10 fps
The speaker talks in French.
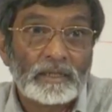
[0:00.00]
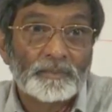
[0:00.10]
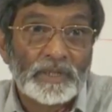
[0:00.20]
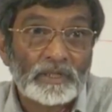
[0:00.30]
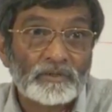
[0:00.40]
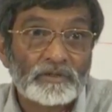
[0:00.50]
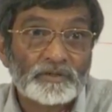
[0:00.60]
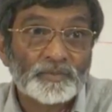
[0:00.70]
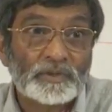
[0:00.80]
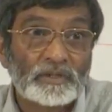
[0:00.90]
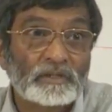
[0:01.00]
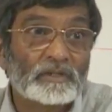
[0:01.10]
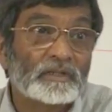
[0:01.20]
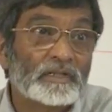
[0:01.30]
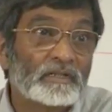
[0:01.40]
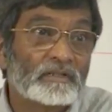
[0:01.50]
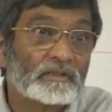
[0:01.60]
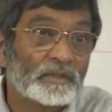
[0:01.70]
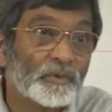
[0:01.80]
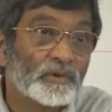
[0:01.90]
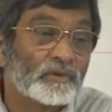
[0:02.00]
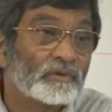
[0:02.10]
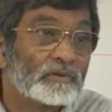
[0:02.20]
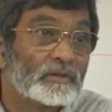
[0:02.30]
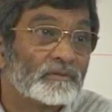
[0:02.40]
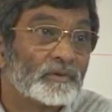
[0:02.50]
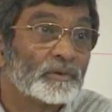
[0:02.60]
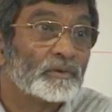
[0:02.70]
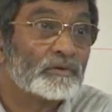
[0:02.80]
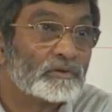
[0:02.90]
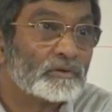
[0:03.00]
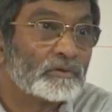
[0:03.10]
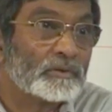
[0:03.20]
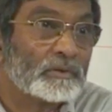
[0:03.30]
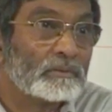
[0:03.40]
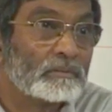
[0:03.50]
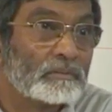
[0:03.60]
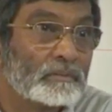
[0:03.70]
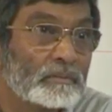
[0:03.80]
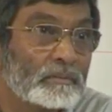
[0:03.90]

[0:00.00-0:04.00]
qui n'a pas le correspondant dans le texte hébreu que nous avons aujourd'hui.